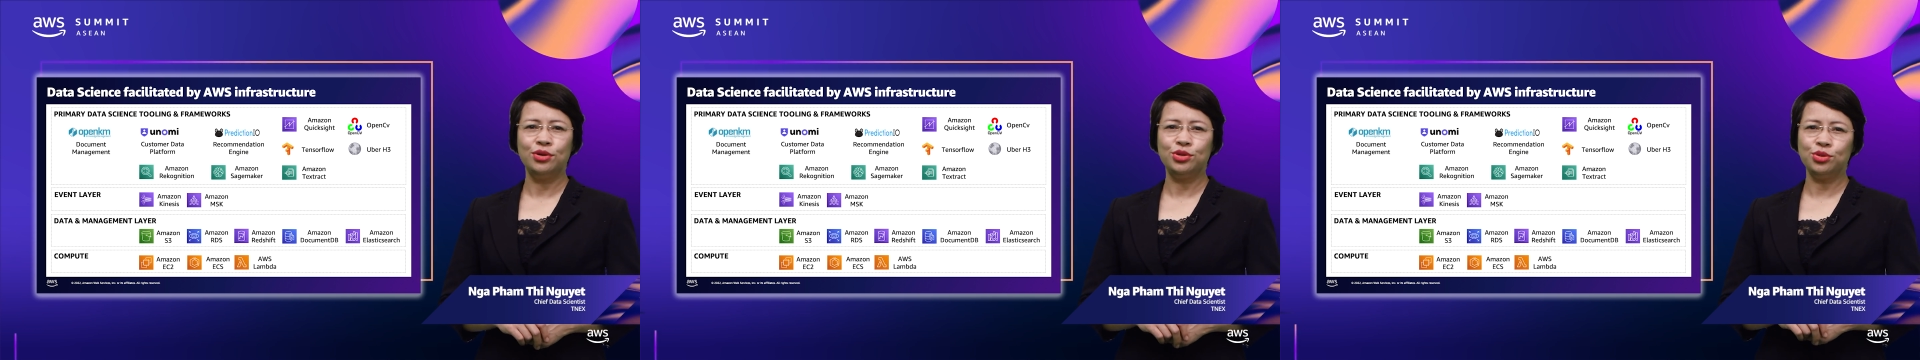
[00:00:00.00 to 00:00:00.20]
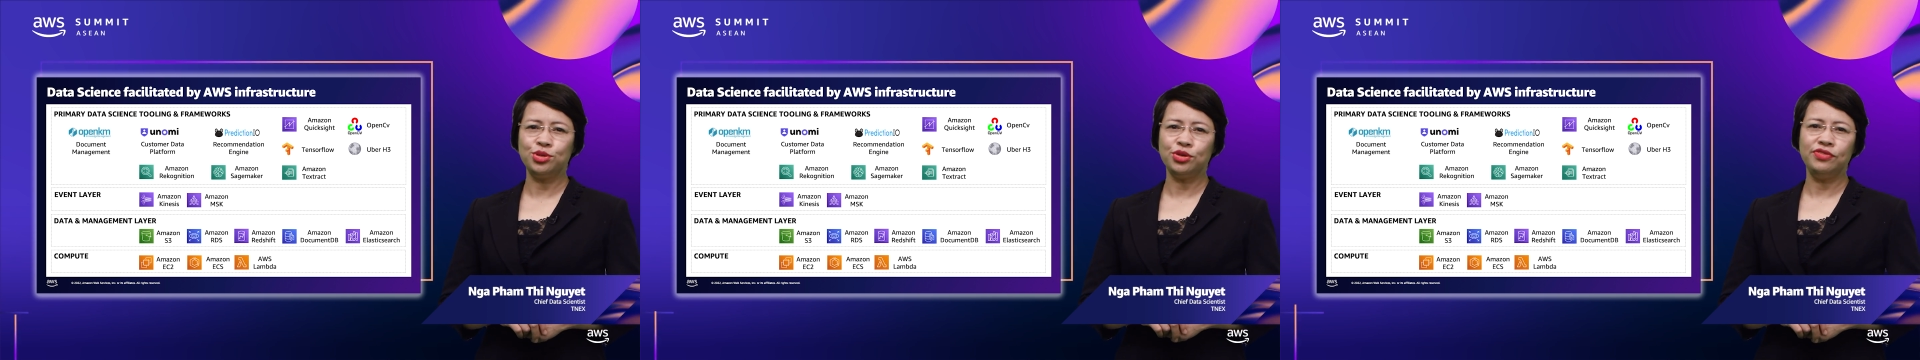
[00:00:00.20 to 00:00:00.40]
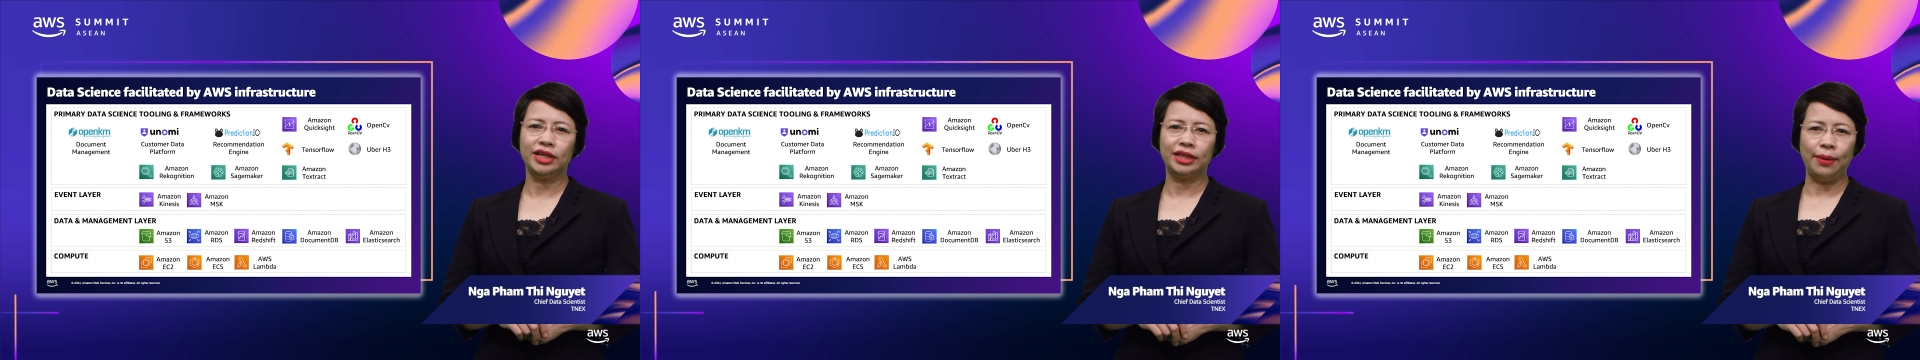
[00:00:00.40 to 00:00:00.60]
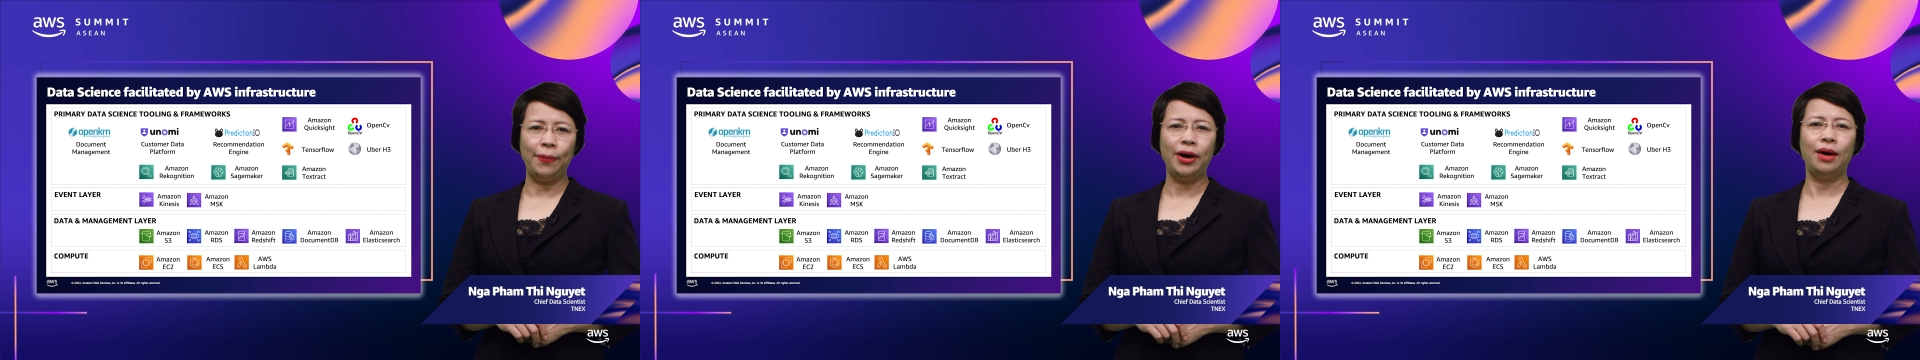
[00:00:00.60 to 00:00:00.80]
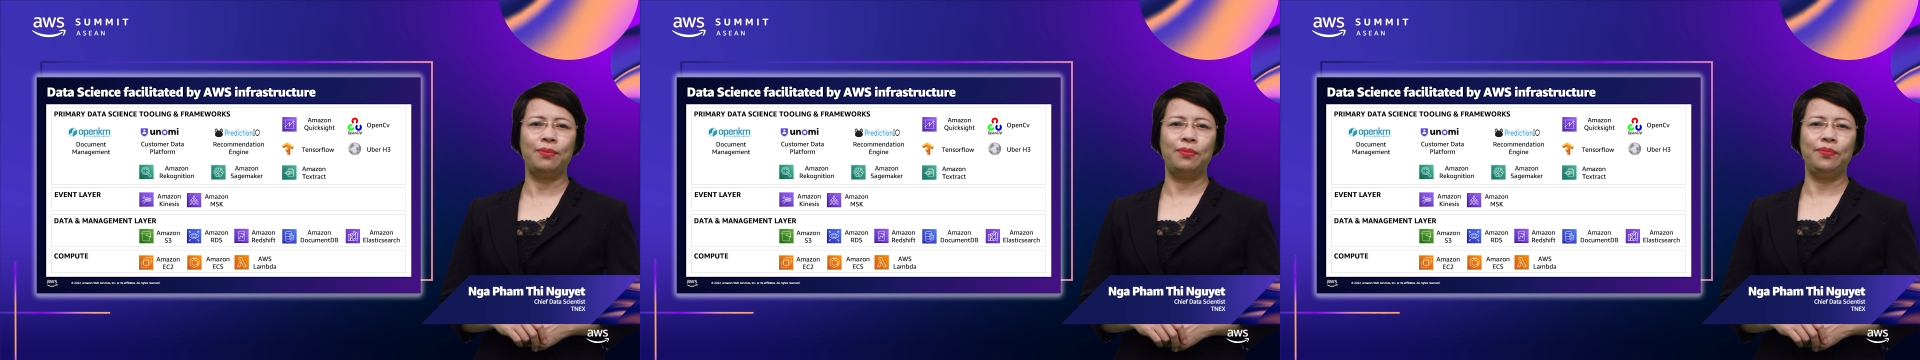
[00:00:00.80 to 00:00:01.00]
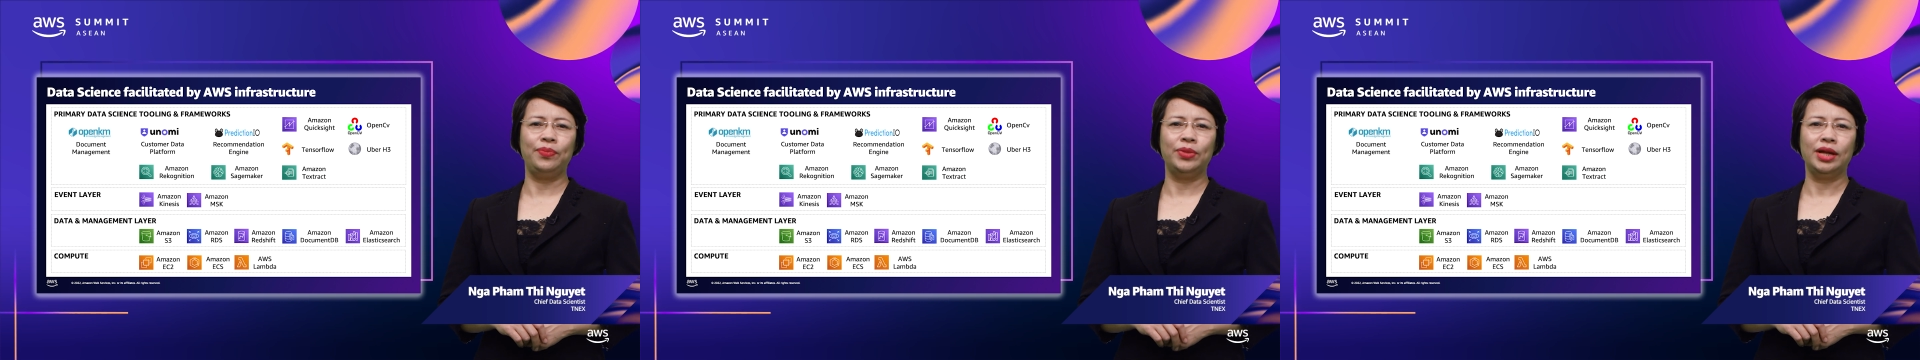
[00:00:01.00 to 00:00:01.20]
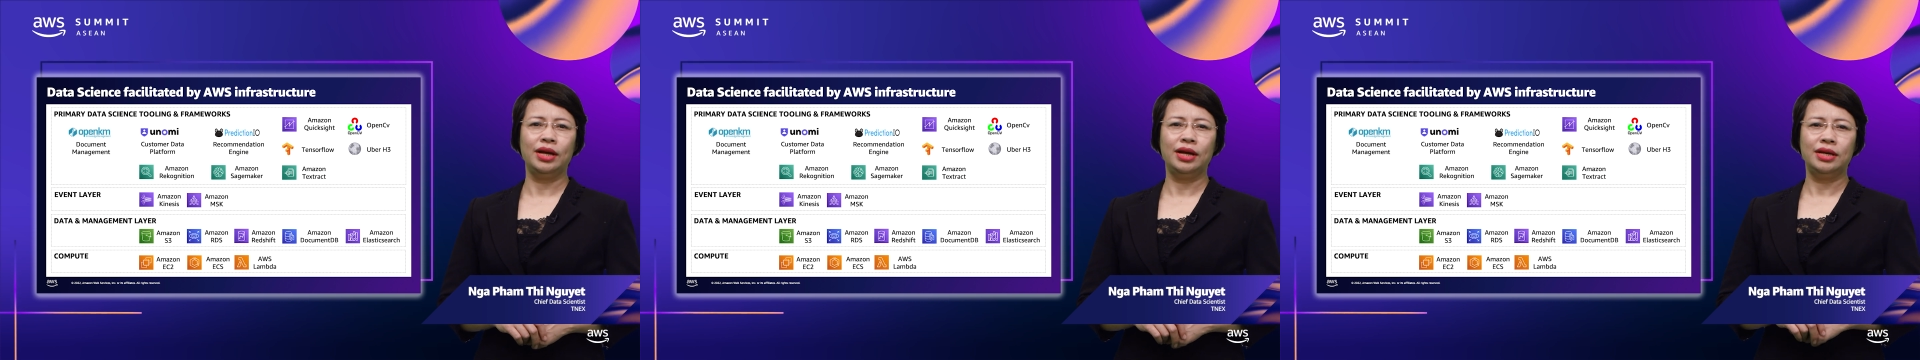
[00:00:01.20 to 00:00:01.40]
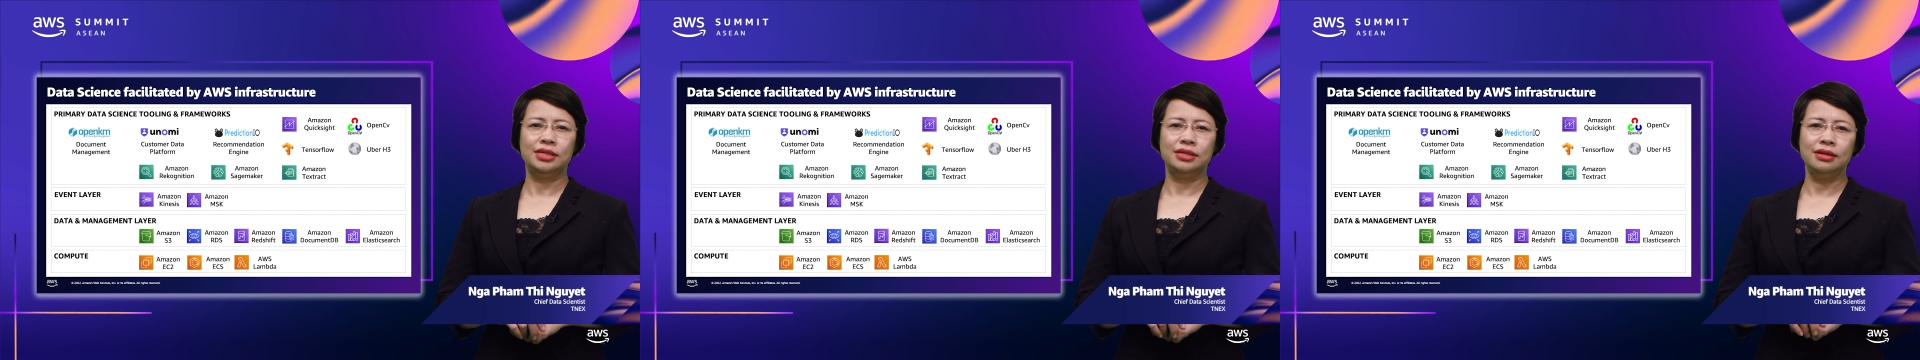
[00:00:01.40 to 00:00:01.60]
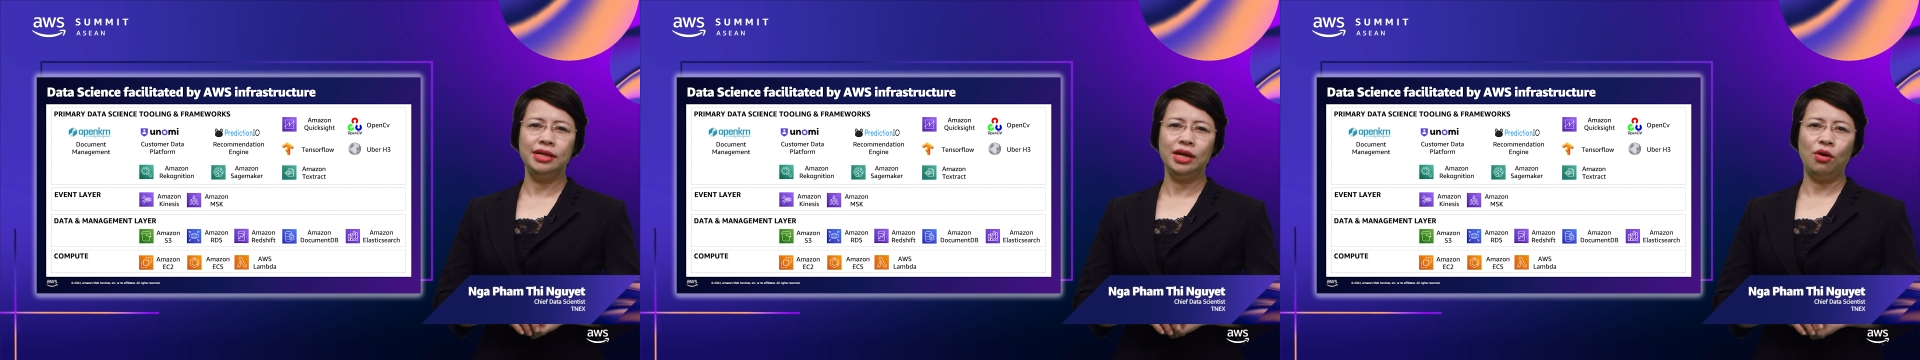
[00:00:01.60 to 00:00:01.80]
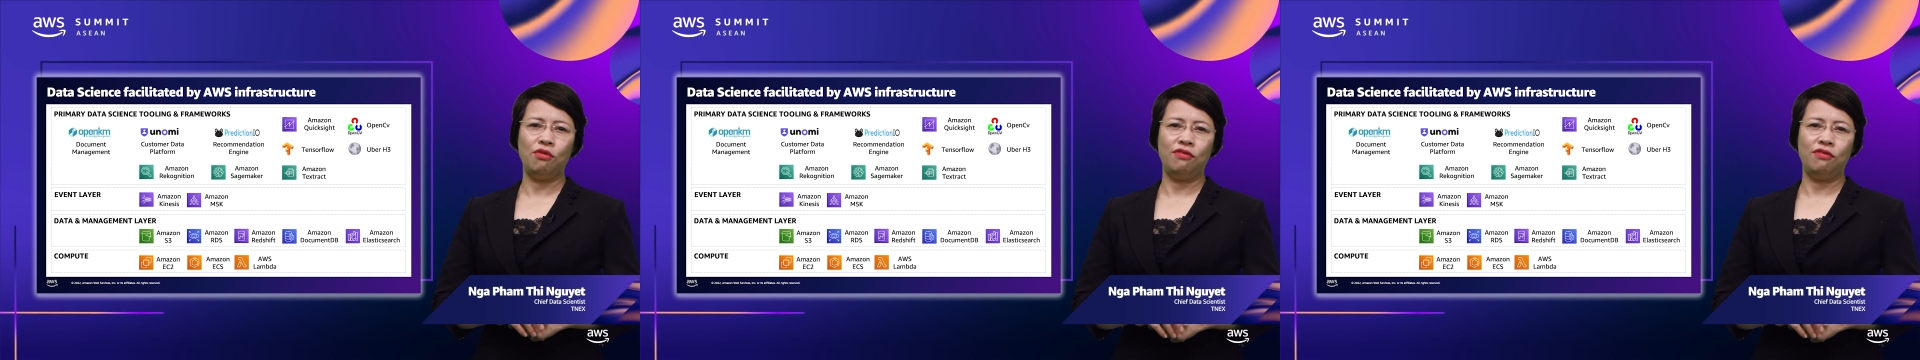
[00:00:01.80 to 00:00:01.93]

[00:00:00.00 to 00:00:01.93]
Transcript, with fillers: giúp cho việc tập hợp dữ liệu